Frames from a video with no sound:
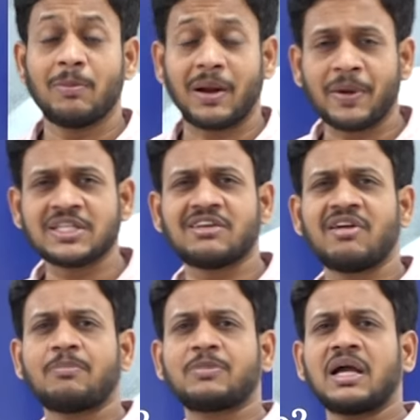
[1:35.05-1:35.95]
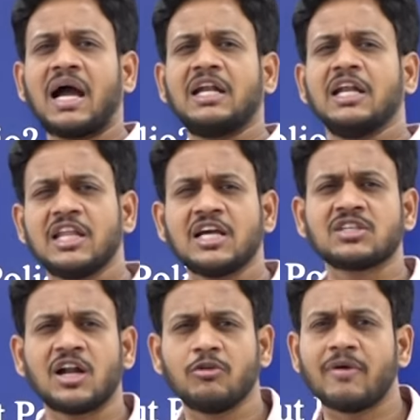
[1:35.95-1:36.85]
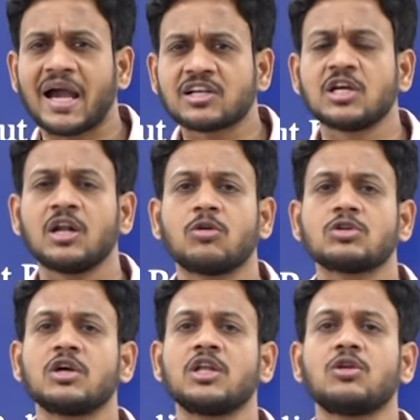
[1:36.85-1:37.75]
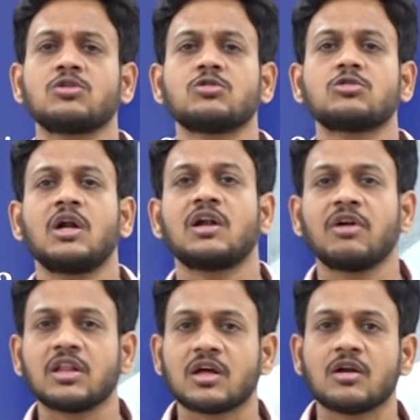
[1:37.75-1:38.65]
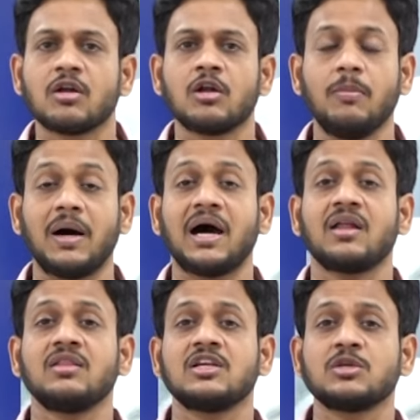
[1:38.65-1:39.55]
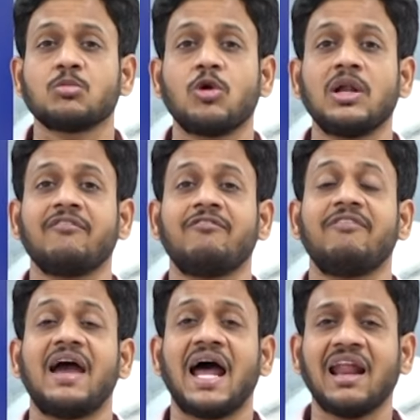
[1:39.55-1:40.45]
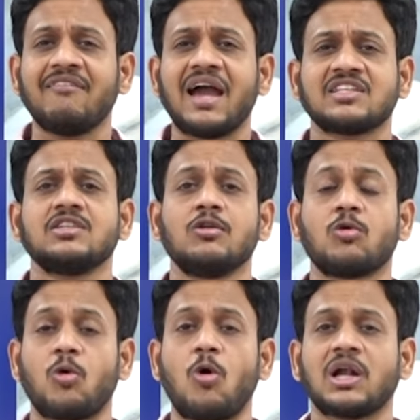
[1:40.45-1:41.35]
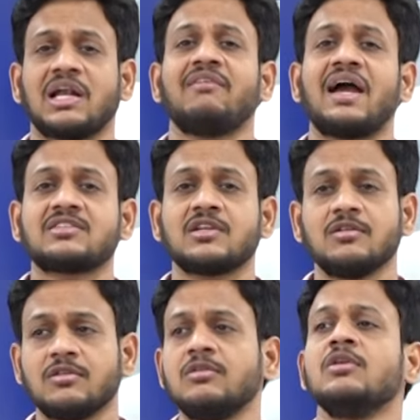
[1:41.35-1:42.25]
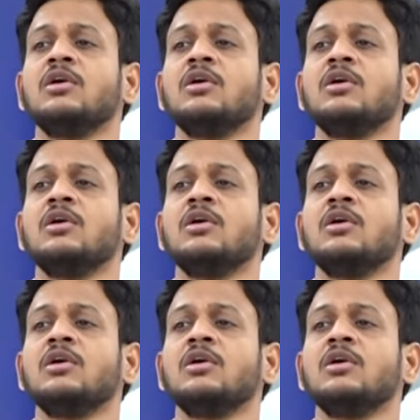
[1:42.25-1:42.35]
ప్రపంచవ్యాప్తంగా అన్ని దేశాలు వ్యాక్సిన్ల కోసం ఎదురు చూస్తున్నటువంటి తరుణంలో భారతదేశం కొన్ని వేల వ్యాక్సిన్లు కోట్ల వ్యాక్సిన్లు